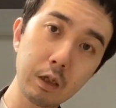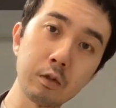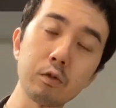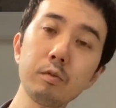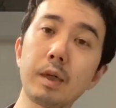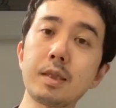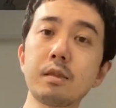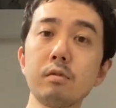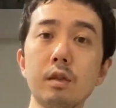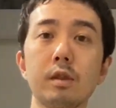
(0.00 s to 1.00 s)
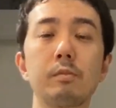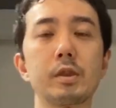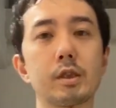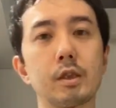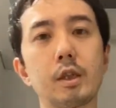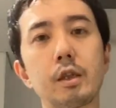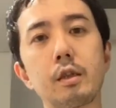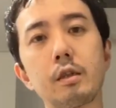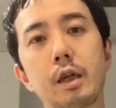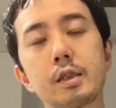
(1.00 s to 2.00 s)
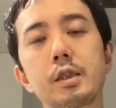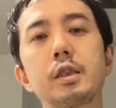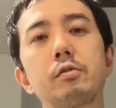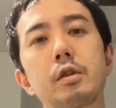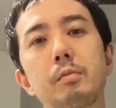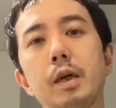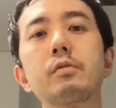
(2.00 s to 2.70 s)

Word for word: そういう摩擦とかのダメージは絶対発生しちゃうんで、まあ、